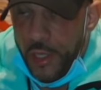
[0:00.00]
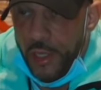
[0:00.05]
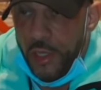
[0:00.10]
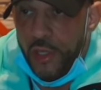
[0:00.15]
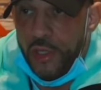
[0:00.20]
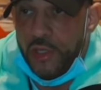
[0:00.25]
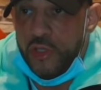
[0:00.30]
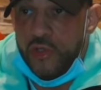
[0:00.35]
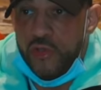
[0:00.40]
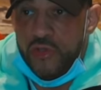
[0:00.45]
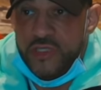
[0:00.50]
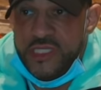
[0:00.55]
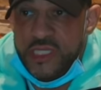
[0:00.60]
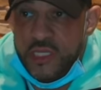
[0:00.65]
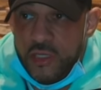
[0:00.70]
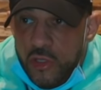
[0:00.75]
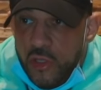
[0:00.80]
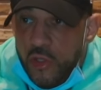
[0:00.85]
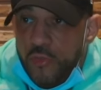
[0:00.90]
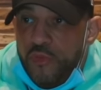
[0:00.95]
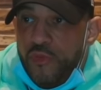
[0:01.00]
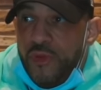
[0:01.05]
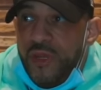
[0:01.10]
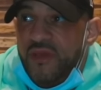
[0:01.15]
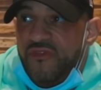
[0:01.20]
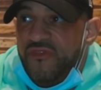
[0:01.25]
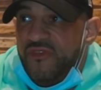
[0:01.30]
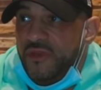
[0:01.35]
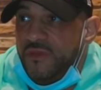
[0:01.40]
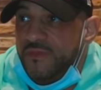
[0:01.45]
Euh, que dire pour
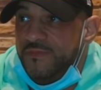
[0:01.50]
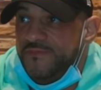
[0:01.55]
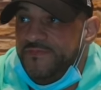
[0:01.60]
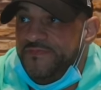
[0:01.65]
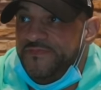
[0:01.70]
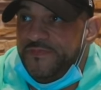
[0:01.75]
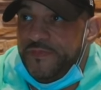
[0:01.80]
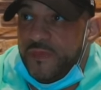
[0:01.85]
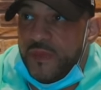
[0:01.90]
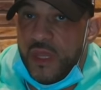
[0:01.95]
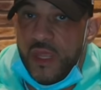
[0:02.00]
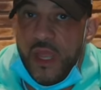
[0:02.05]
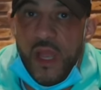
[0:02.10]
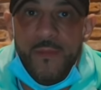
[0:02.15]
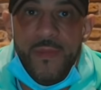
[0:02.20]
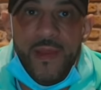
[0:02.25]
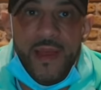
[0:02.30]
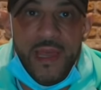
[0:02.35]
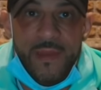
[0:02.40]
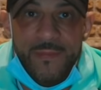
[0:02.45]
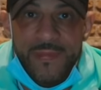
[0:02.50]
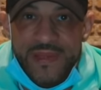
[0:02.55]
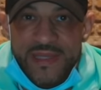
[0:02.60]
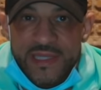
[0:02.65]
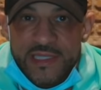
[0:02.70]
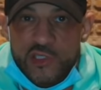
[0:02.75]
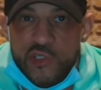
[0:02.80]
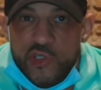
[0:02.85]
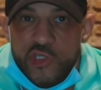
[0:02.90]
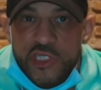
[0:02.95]
la fin à part
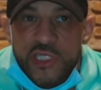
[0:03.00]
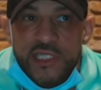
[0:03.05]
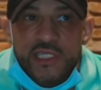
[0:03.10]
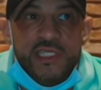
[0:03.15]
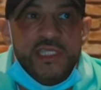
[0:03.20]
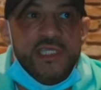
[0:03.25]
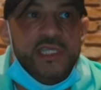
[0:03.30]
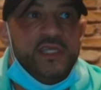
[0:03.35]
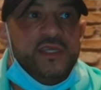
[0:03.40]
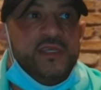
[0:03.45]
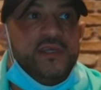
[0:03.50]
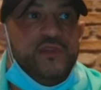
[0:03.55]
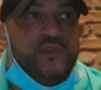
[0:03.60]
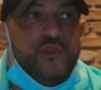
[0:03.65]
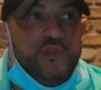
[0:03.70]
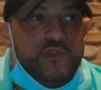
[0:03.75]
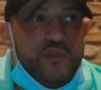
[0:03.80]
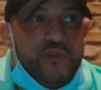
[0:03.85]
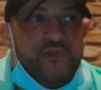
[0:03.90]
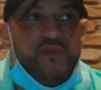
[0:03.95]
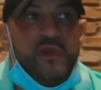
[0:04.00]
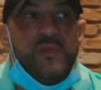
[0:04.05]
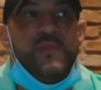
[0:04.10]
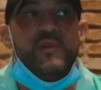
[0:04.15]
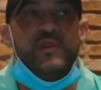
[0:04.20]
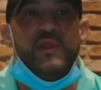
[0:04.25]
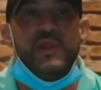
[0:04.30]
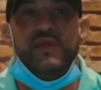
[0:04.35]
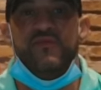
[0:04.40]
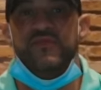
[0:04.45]
répéter ce que je n'ai dit 200 fois
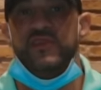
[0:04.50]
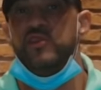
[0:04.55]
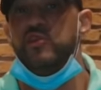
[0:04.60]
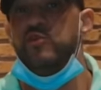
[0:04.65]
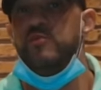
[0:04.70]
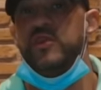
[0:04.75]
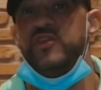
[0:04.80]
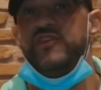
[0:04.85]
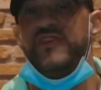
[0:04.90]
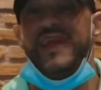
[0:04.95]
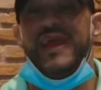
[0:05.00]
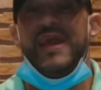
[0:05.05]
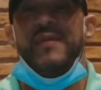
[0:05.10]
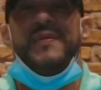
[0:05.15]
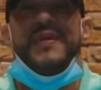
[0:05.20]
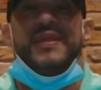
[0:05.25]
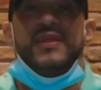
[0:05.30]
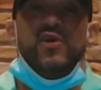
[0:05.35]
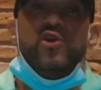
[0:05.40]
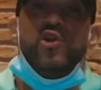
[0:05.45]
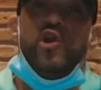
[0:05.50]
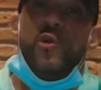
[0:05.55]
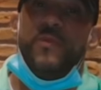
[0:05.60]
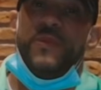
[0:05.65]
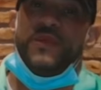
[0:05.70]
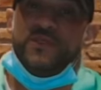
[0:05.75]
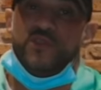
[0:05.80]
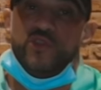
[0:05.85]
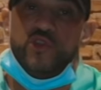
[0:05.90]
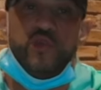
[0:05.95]
pendant la vidéo, mais je vais le répéter encore
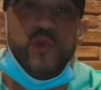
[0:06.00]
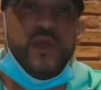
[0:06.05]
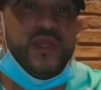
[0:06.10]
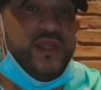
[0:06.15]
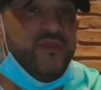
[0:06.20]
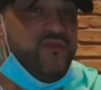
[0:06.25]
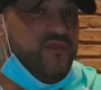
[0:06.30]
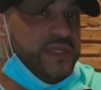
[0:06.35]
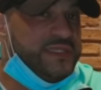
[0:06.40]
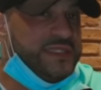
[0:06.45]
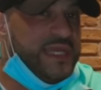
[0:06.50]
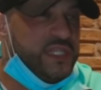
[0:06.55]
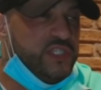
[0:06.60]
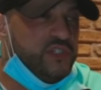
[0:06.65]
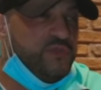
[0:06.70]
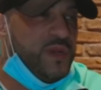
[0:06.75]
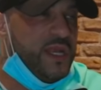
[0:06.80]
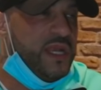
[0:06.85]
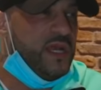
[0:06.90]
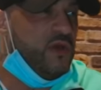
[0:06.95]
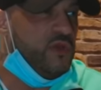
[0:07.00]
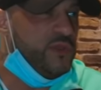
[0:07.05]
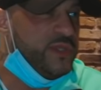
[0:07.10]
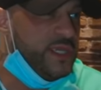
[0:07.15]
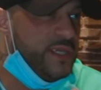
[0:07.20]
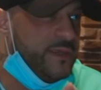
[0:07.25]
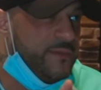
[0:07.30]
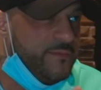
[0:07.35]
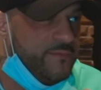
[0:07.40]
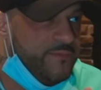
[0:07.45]
parce que je crois que des fois ça a du mal à
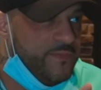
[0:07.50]
rentrer.